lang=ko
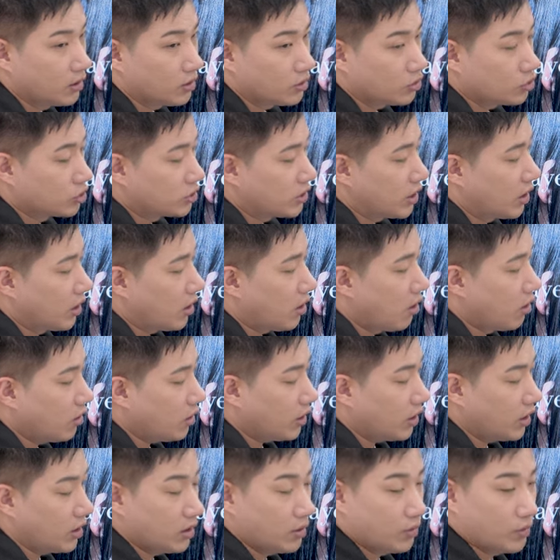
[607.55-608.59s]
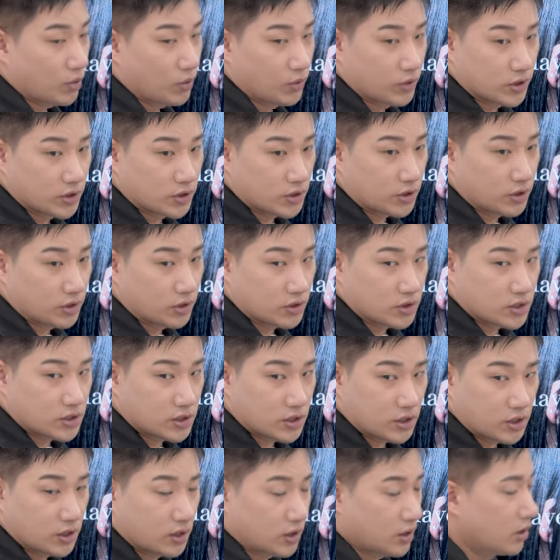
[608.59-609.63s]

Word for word: 두상 꺾이는 부분에서 끊었지.